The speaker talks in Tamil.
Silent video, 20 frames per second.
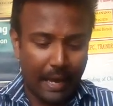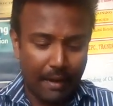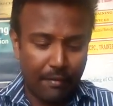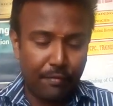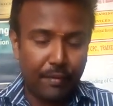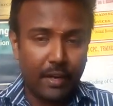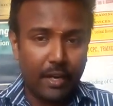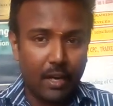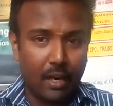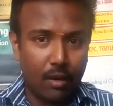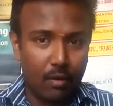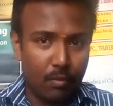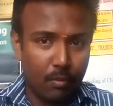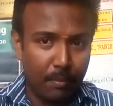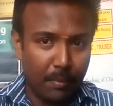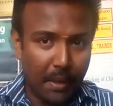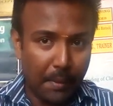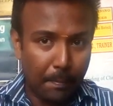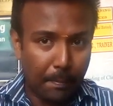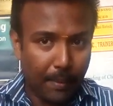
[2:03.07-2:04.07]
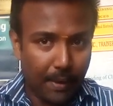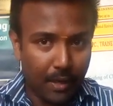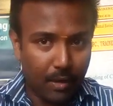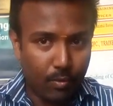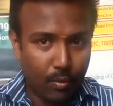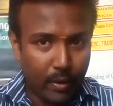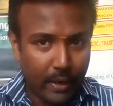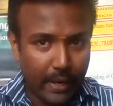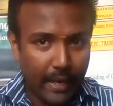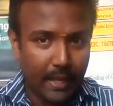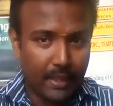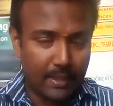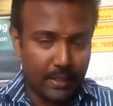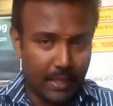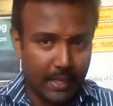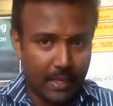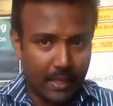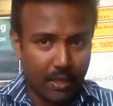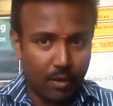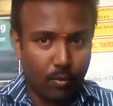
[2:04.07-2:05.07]
ஆப்பிரிக்காவும் மீட் பண்ணக்கூடிய
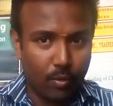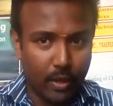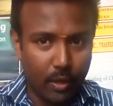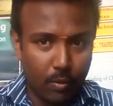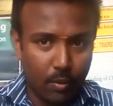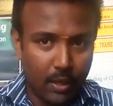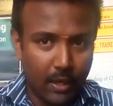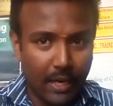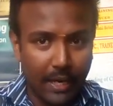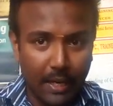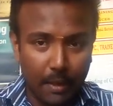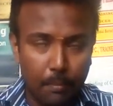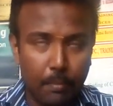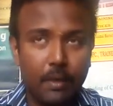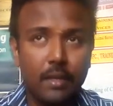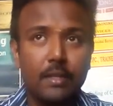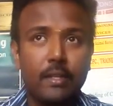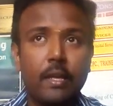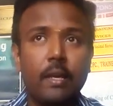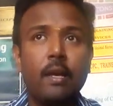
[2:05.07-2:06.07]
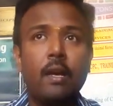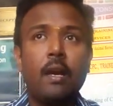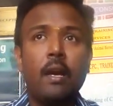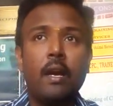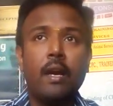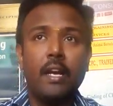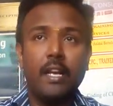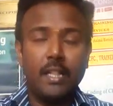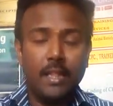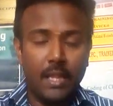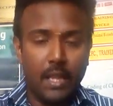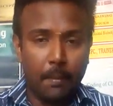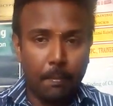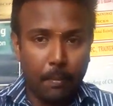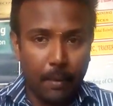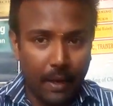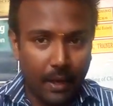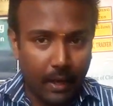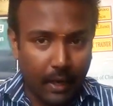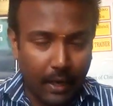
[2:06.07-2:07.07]
இடத்துல இருக்கக்கூடிய ஒரு கடல் பகுதி இந்த
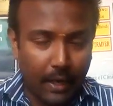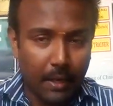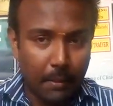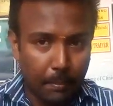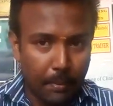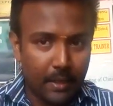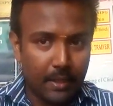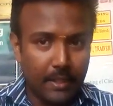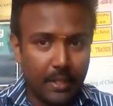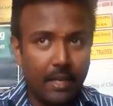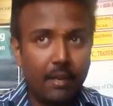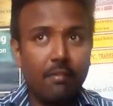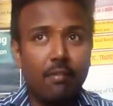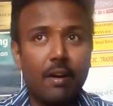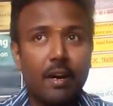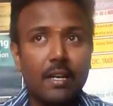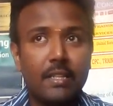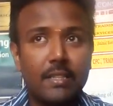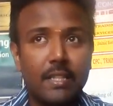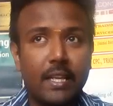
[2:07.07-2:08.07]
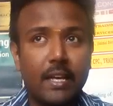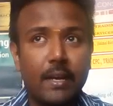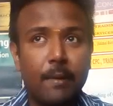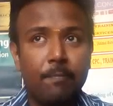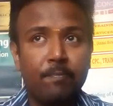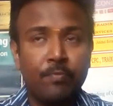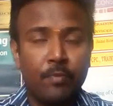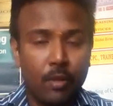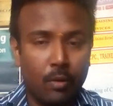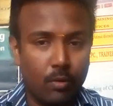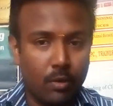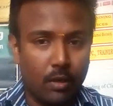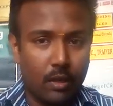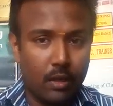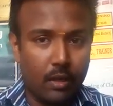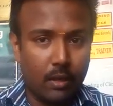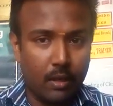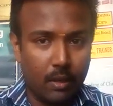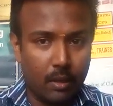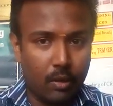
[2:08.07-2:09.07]
பட கடல் பகுதியில் வாழ்ந்த ஒரு
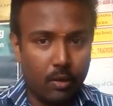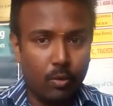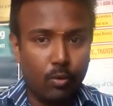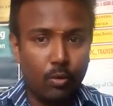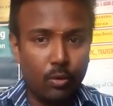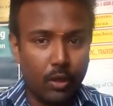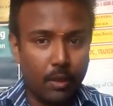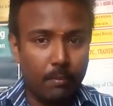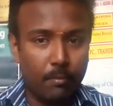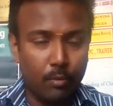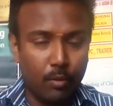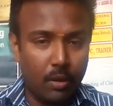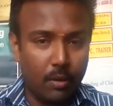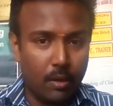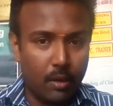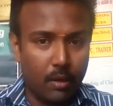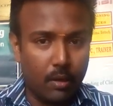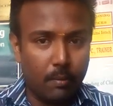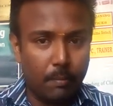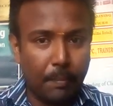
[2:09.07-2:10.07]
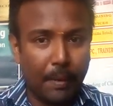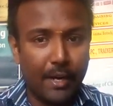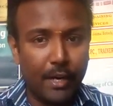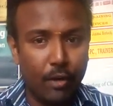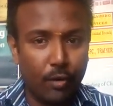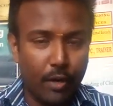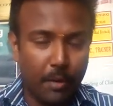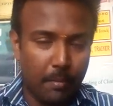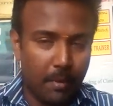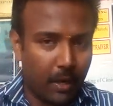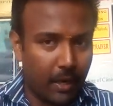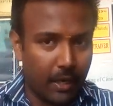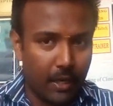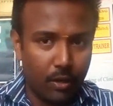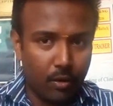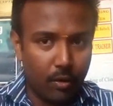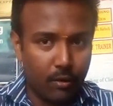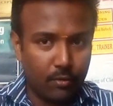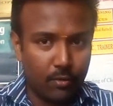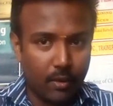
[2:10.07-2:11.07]
கூட்டம் ஒரு பழங்குடி
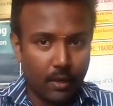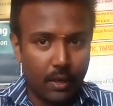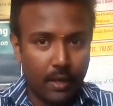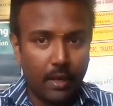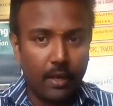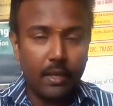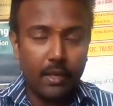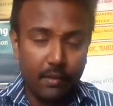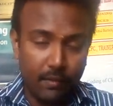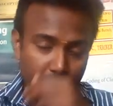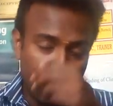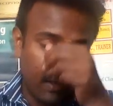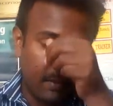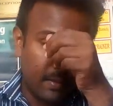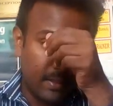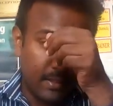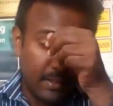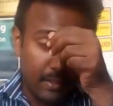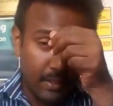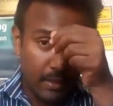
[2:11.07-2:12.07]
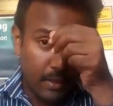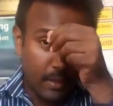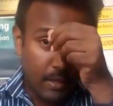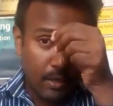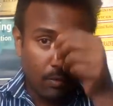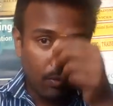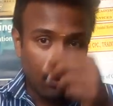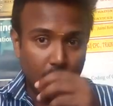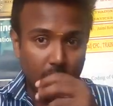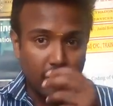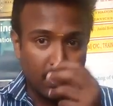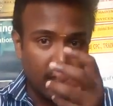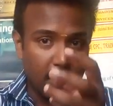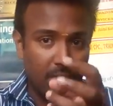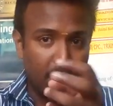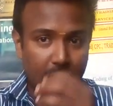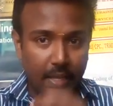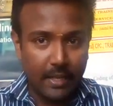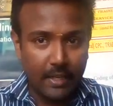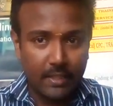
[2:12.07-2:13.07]
மக்கள்னு கூட சொல்லலாம் இவங்க வந்து ஒரு
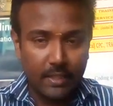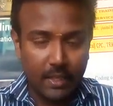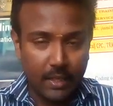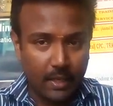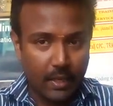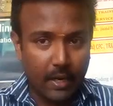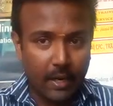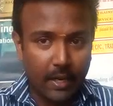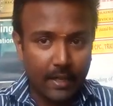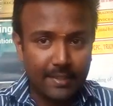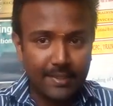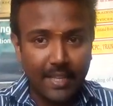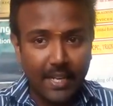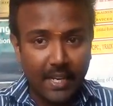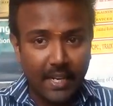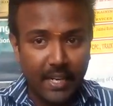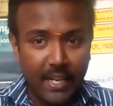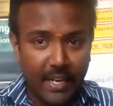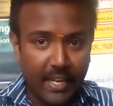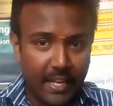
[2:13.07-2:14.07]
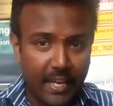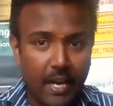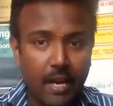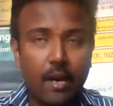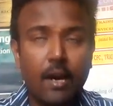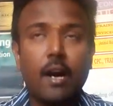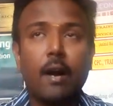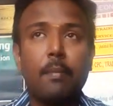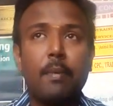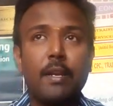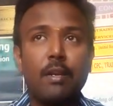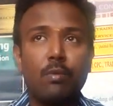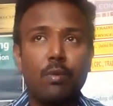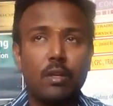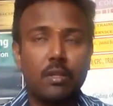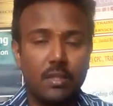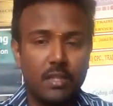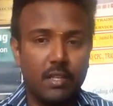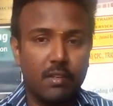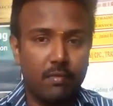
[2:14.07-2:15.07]
தீவில் இருந்திருக்கிறாங்க சர்டீனியா அப்படின்னு
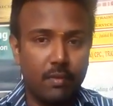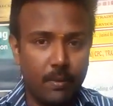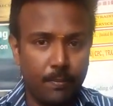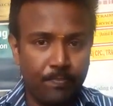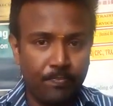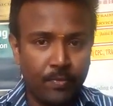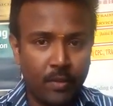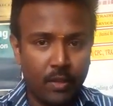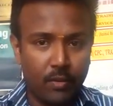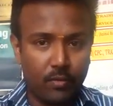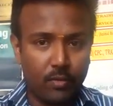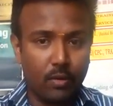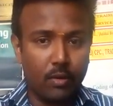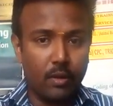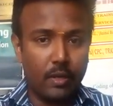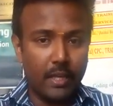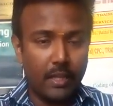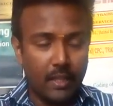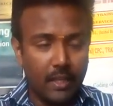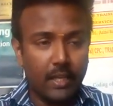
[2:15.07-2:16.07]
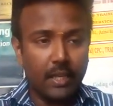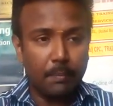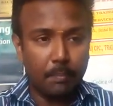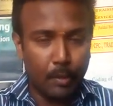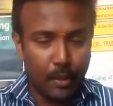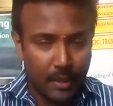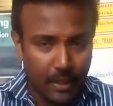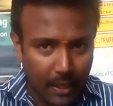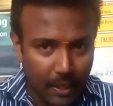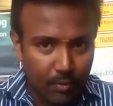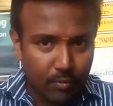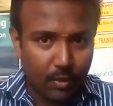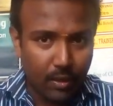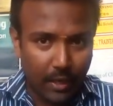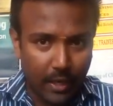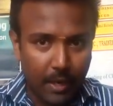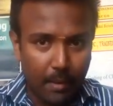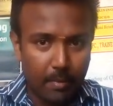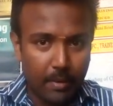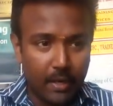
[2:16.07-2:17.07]
ஒரு தீவு ஸோ எதுக்கு இப்போ இதெல்லாம்
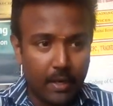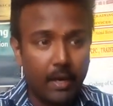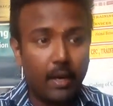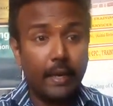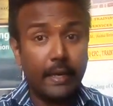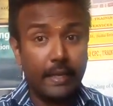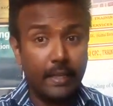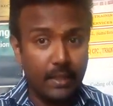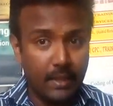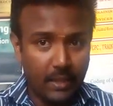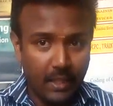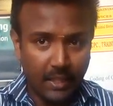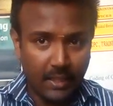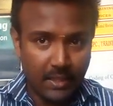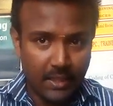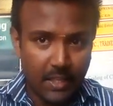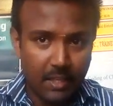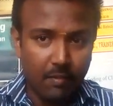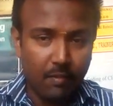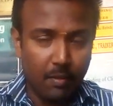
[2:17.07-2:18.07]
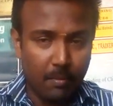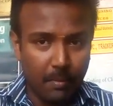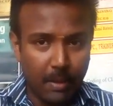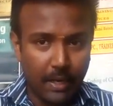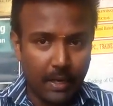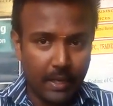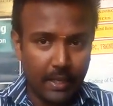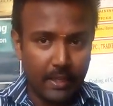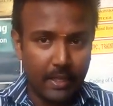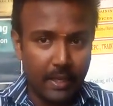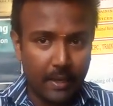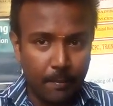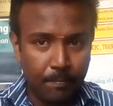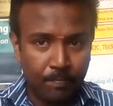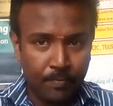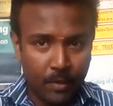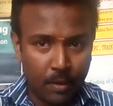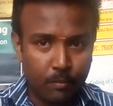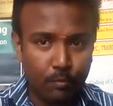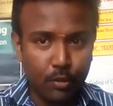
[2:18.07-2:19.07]
சொல்கிறேன் அப்படின்னா இந்த தீவு மக்கள் தான்
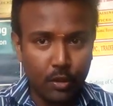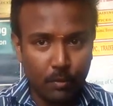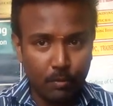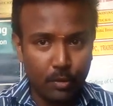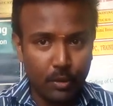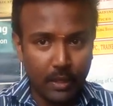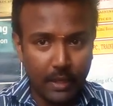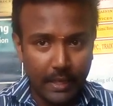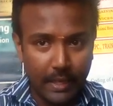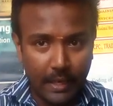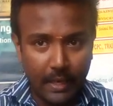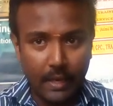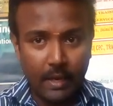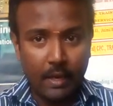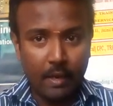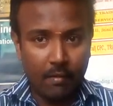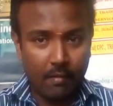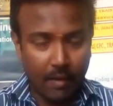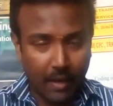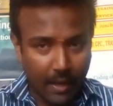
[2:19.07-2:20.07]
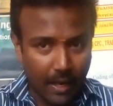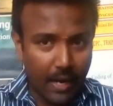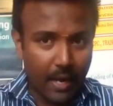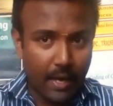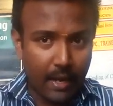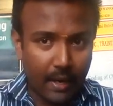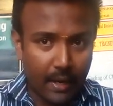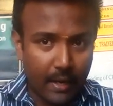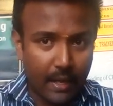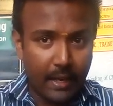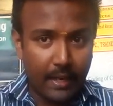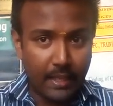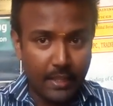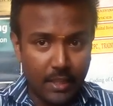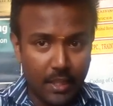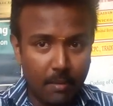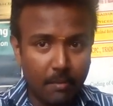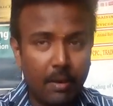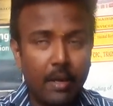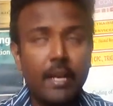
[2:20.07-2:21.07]
முத முதல்ல வரலாறில்
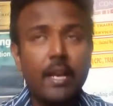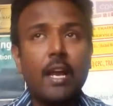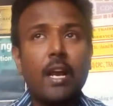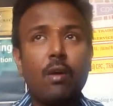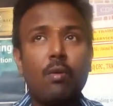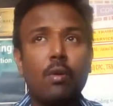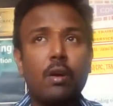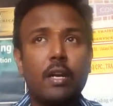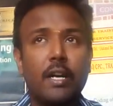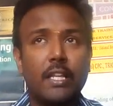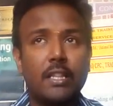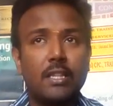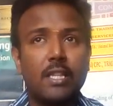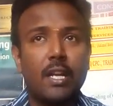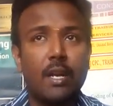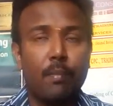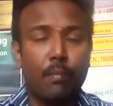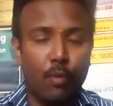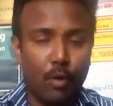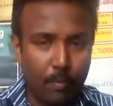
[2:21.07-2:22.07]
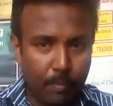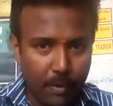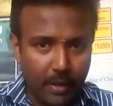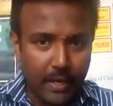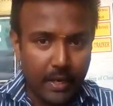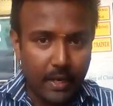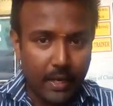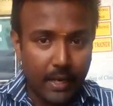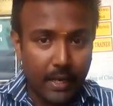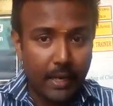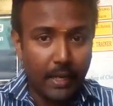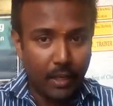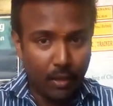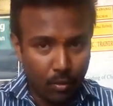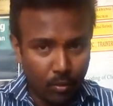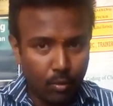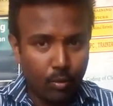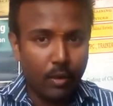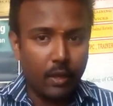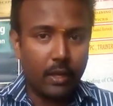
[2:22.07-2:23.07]
இந்த மாதிரியான ஒரு டெத்தை ரிப்போர்ட் பண்ணியிருக்காங்க
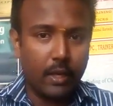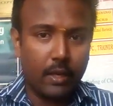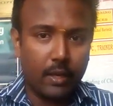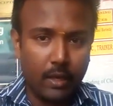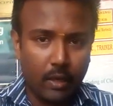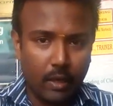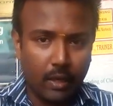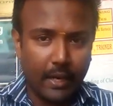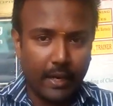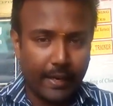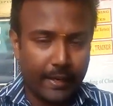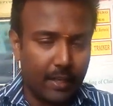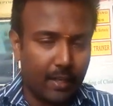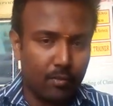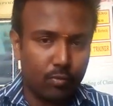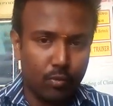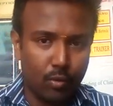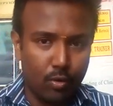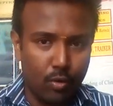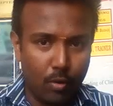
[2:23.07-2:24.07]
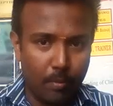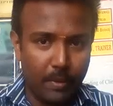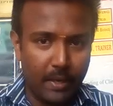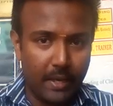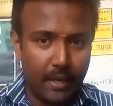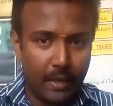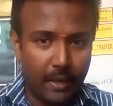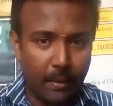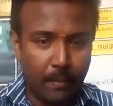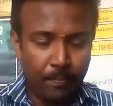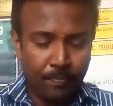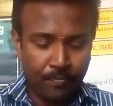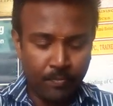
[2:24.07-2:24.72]
இன்னும் கூட கரெக்டாக சொல்லணும் அப்படின்னா